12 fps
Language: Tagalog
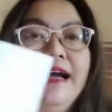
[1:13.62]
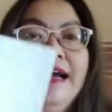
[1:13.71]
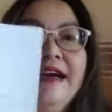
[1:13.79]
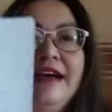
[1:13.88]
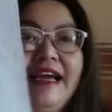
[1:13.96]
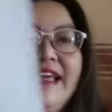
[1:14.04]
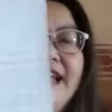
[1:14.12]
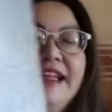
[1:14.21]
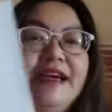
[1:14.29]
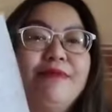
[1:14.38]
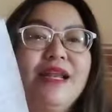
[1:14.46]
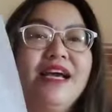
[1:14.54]
Ayan, kaya
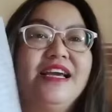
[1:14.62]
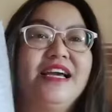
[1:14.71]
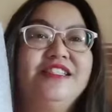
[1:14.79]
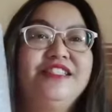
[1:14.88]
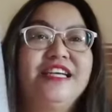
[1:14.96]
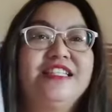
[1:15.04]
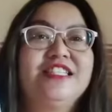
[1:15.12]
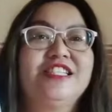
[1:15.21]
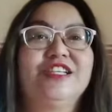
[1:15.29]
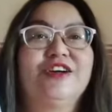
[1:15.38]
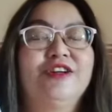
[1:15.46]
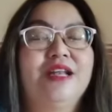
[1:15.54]
malaki ang chance
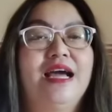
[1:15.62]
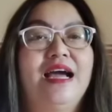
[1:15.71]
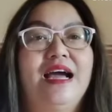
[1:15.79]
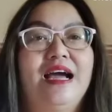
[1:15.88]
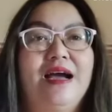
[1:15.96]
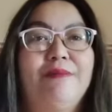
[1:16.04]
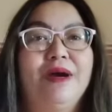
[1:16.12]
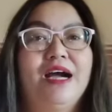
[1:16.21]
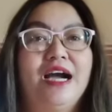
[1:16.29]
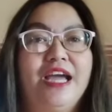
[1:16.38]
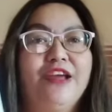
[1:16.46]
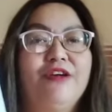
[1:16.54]
nyo na
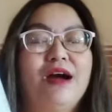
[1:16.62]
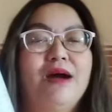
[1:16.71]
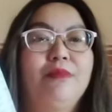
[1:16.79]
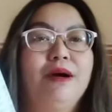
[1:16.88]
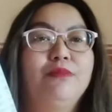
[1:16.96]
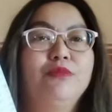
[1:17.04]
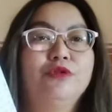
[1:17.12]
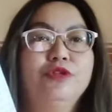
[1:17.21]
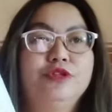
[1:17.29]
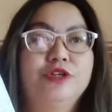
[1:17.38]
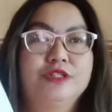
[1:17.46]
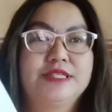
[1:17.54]
baka kayo ang
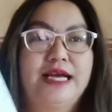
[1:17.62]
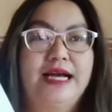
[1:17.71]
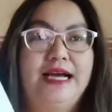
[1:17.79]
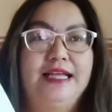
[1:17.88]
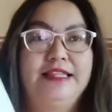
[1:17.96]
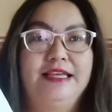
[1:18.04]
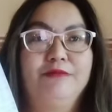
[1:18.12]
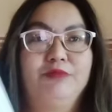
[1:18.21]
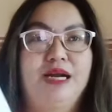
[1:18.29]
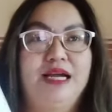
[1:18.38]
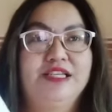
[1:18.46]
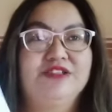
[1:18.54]
mabunot sa ating
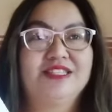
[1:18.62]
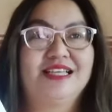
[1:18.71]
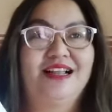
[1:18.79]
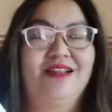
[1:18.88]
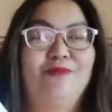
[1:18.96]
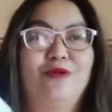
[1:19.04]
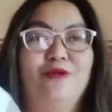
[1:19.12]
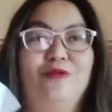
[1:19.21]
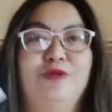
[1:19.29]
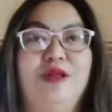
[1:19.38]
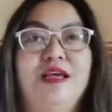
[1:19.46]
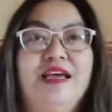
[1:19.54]
brand new
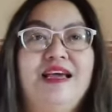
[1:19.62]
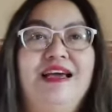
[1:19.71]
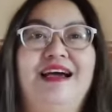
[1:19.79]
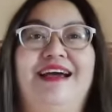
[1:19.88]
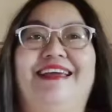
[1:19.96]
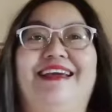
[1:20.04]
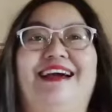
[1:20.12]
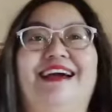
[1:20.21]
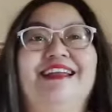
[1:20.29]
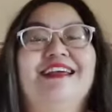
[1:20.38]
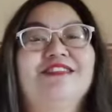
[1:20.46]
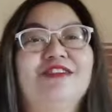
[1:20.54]
cellphone. Ayan,
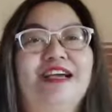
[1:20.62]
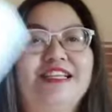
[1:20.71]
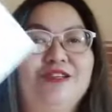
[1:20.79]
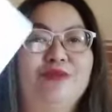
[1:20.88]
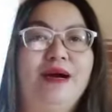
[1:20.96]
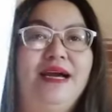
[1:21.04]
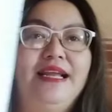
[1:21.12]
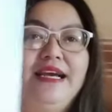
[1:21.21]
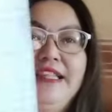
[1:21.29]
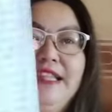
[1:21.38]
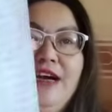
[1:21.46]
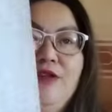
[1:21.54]
ito guys yung mga
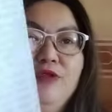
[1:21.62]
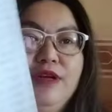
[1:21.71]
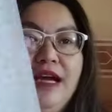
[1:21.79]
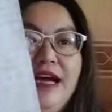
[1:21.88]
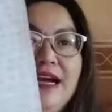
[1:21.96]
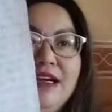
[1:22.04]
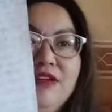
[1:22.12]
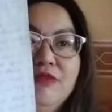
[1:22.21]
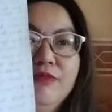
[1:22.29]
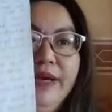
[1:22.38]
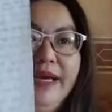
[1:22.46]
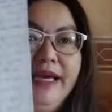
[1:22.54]
nakita kong
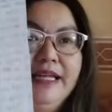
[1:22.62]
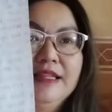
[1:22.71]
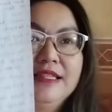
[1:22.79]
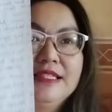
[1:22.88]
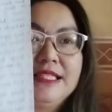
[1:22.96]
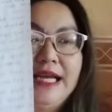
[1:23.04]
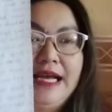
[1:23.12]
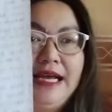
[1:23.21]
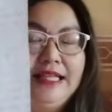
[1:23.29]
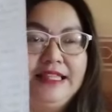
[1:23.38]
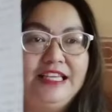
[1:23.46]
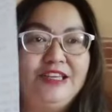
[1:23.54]
nag-comment sa
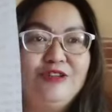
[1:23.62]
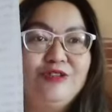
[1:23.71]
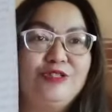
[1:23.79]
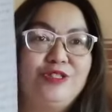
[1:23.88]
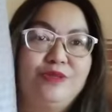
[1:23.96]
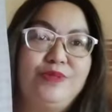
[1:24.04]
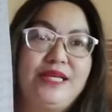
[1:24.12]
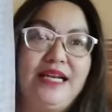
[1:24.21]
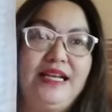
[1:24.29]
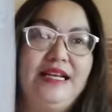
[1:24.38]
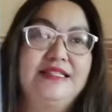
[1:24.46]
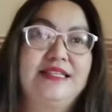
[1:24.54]
ating YouTube
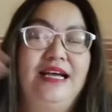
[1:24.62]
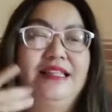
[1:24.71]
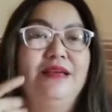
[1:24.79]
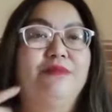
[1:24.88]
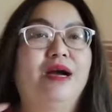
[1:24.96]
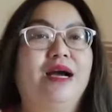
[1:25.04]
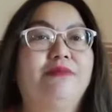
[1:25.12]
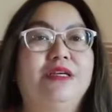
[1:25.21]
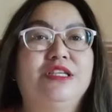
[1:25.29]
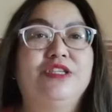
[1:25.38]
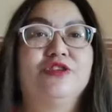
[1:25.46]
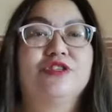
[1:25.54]
channel at sa ating mga
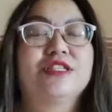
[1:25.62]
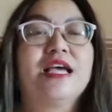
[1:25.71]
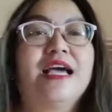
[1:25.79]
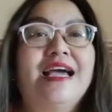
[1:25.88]
videos.